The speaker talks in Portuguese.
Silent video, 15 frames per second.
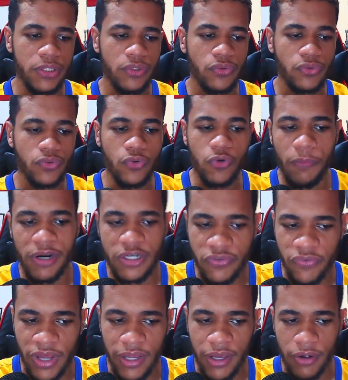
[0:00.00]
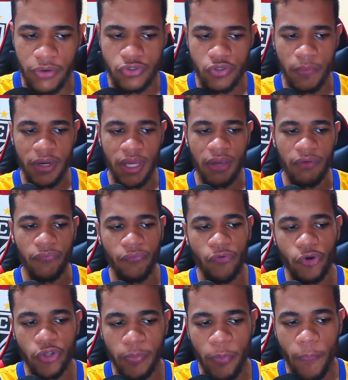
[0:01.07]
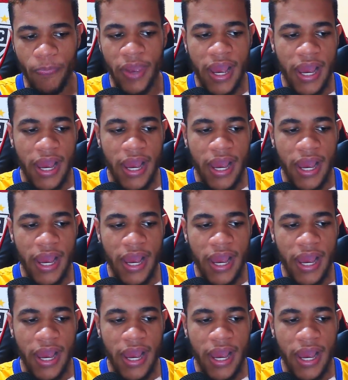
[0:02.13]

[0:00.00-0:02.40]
youtubers falando sobre futebol.